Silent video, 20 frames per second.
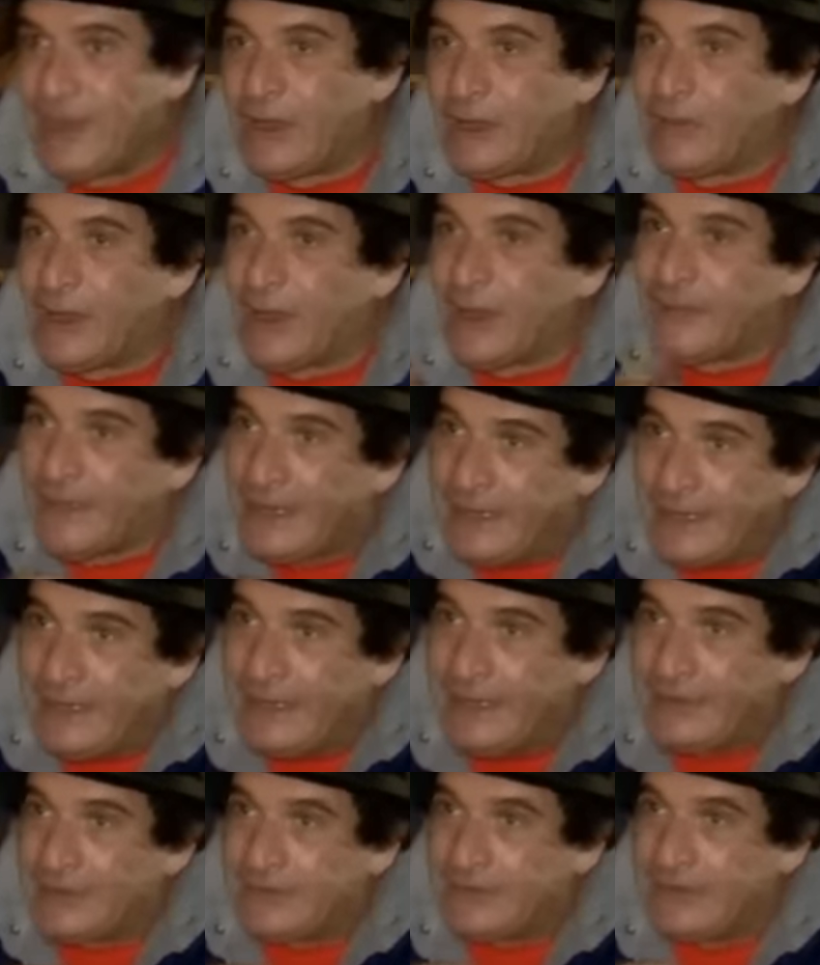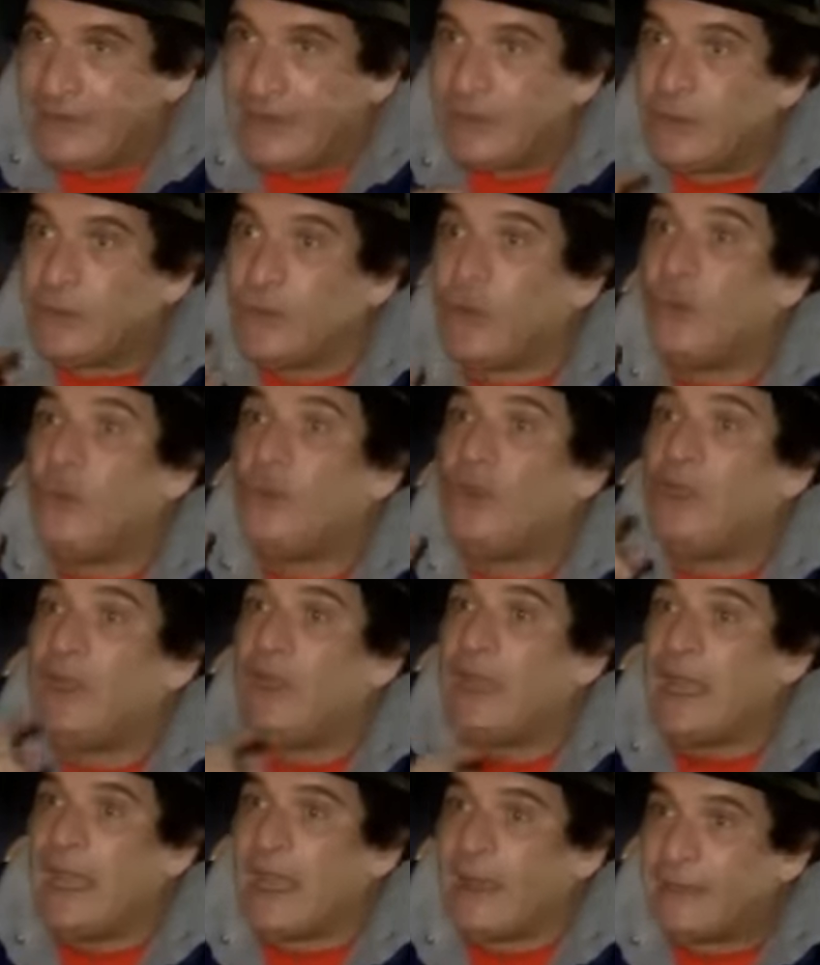او عملين مم.
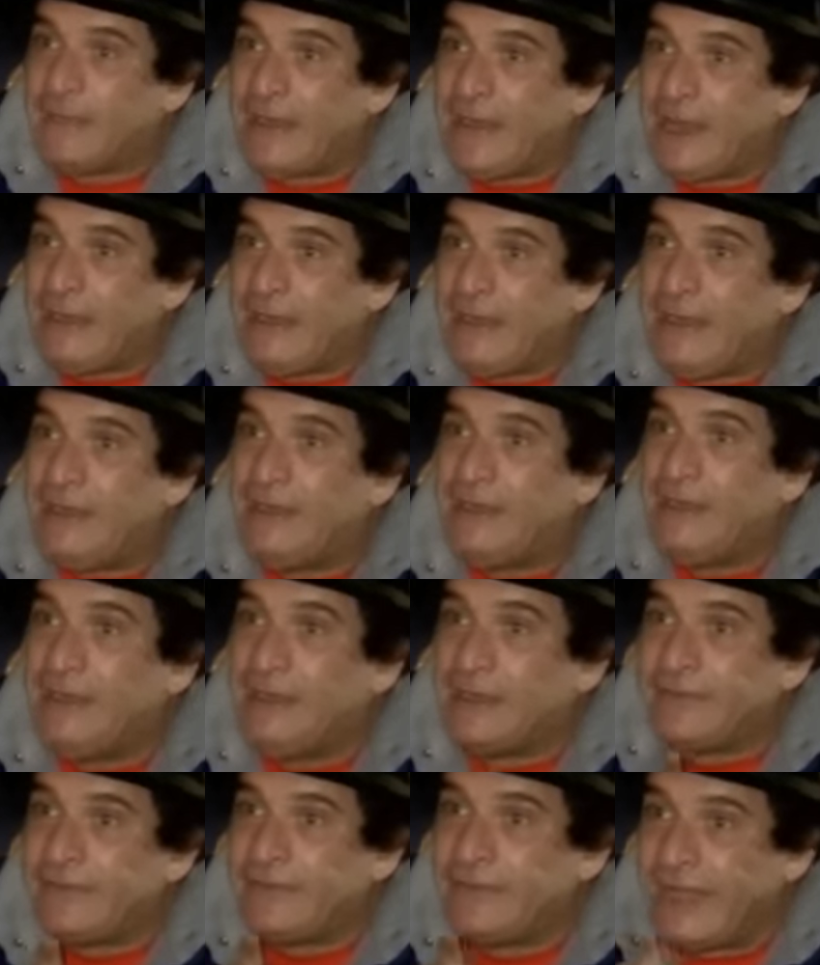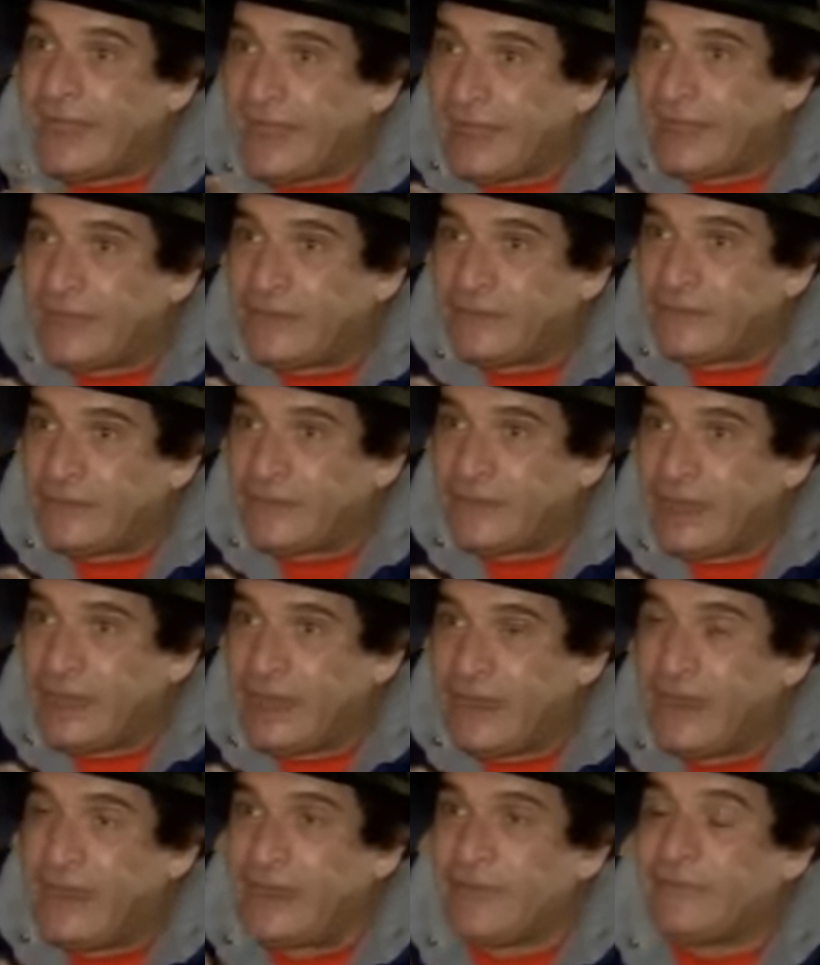كل اعمالي آه. دخلت في
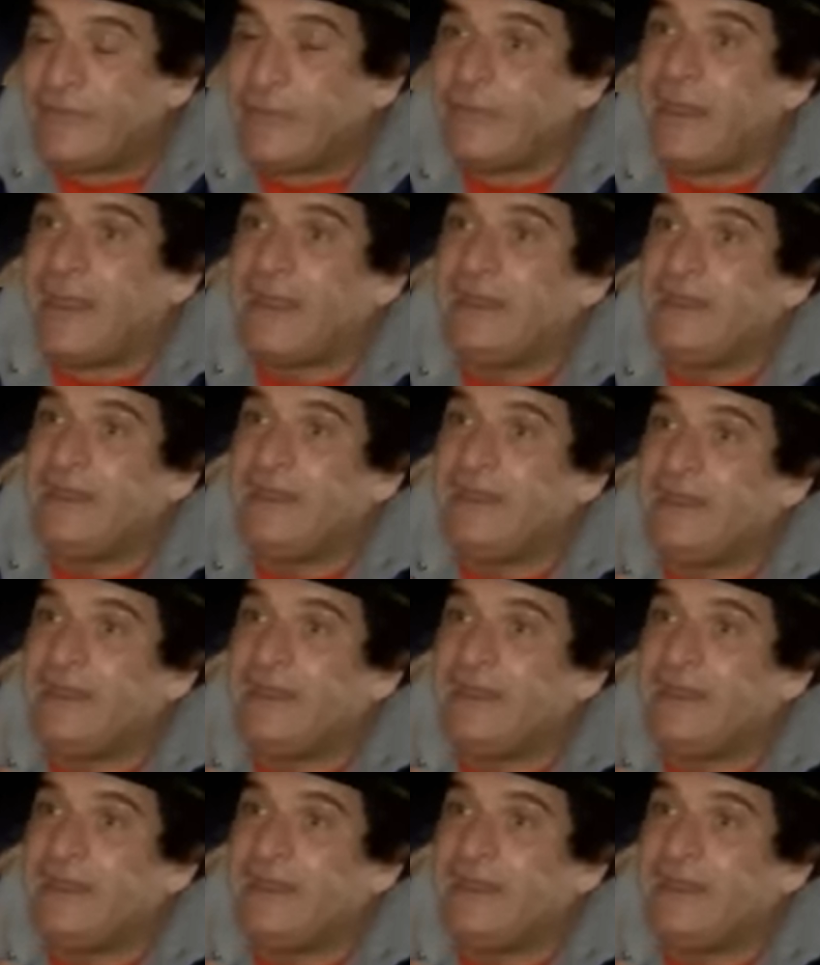ده آه. فبقى ليا